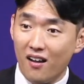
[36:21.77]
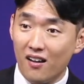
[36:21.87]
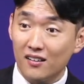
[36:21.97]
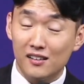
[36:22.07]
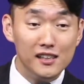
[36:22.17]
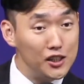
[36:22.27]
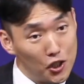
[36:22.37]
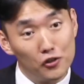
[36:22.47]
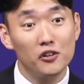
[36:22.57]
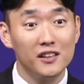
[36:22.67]

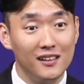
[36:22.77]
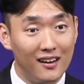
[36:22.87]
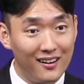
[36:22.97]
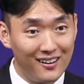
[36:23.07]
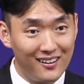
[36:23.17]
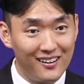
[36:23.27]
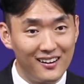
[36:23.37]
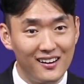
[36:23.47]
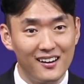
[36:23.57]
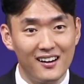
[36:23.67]
2천
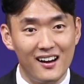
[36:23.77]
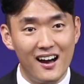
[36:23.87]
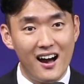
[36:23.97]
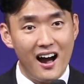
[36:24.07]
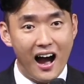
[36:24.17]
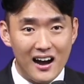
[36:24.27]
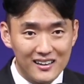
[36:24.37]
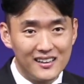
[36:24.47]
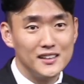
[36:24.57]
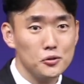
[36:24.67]
원이나
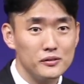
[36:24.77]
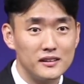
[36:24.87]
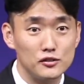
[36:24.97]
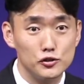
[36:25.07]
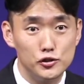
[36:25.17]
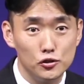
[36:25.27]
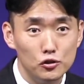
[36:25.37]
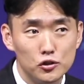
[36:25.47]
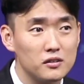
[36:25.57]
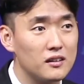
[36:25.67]
아기의 손에다
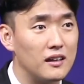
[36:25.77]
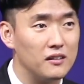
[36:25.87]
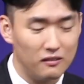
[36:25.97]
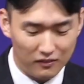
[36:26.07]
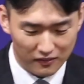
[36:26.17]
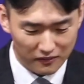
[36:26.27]
쥐어주었다라는 거예요.